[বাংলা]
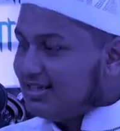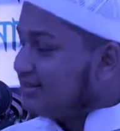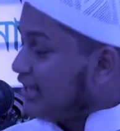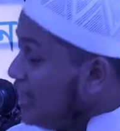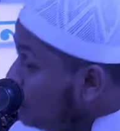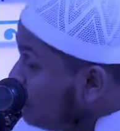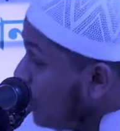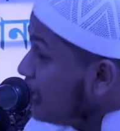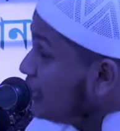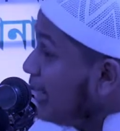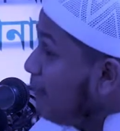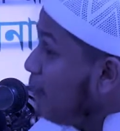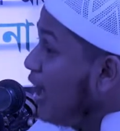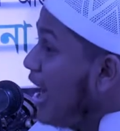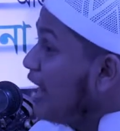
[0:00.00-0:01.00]
তিন
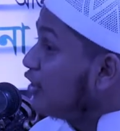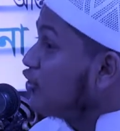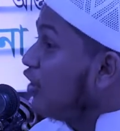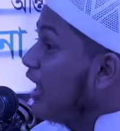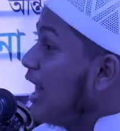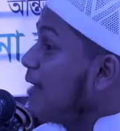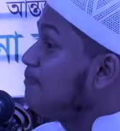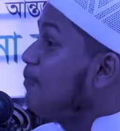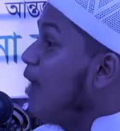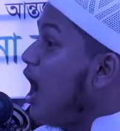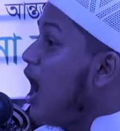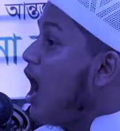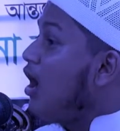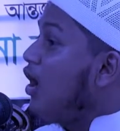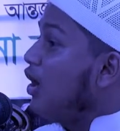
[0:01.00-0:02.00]
ঘন্টা বয়ান করার
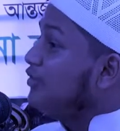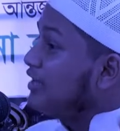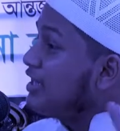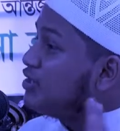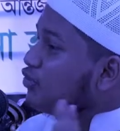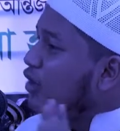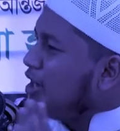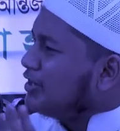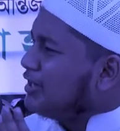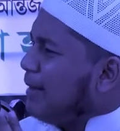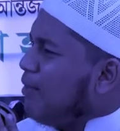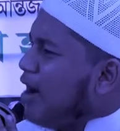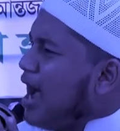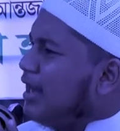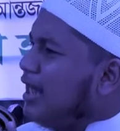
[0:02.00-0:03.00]
পর তিন ঘন্টা
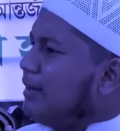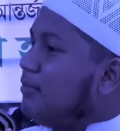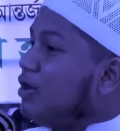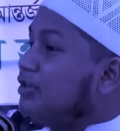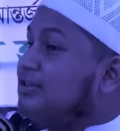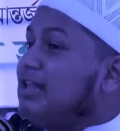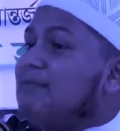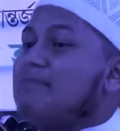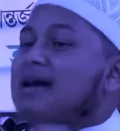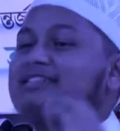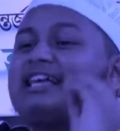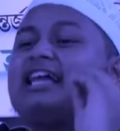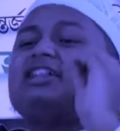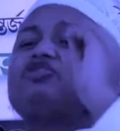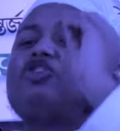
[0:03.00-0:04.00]
বয়ানের মধ্যে
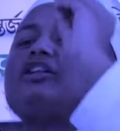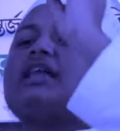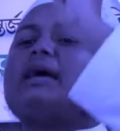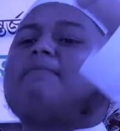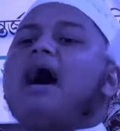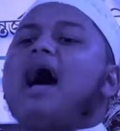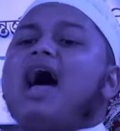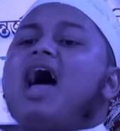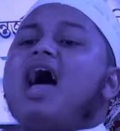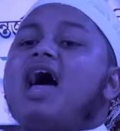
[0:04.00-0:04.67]
মেসেজ তো দিবে